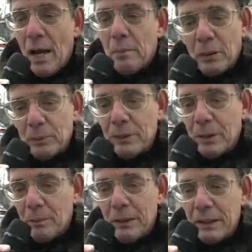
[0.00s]
ma
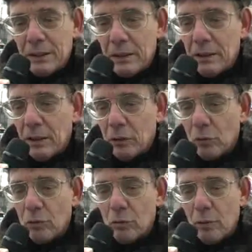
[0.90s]
specialmente c'è
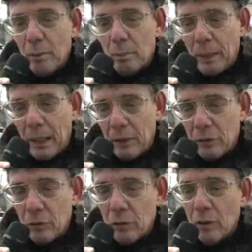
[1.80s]
dietro un
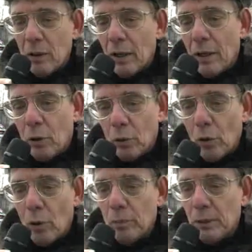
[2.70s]
apparato
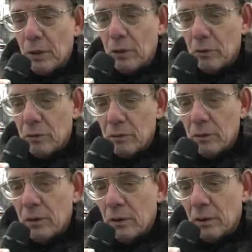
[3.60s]
economico
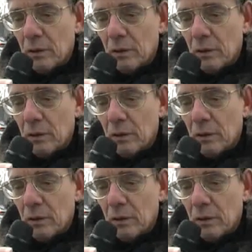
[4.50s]
eh,